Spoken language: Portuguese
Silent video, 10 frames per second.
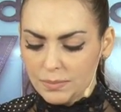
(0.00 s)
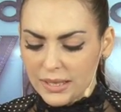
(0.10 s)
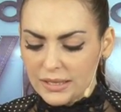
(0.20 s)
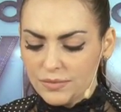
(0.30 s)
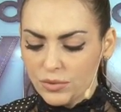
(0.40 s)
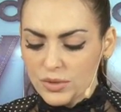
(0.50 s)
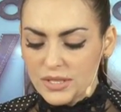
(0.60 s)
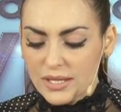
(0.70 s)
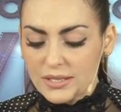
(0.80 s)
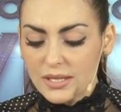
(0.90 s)
para que
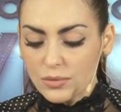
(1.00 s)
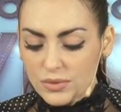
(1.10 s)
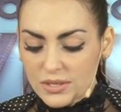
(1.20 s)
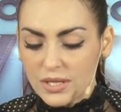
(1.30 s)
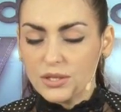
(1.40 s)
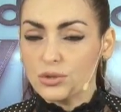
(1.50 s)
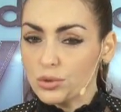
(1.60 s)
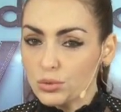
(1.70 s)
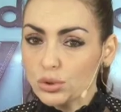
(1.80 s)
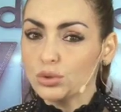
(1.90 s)
vocês não
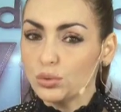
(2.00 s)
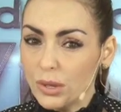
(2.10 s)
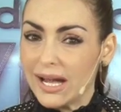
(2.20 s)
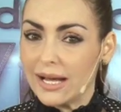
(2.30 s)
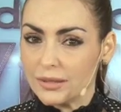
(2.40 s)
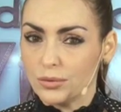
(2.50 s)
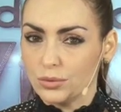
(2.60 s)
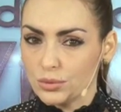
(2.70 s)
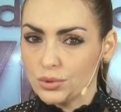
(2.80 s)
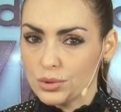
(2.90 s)
sejam
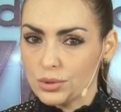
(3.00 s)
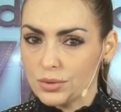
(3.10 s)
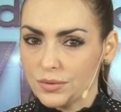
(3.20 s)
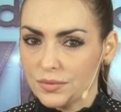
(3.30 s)
julgados.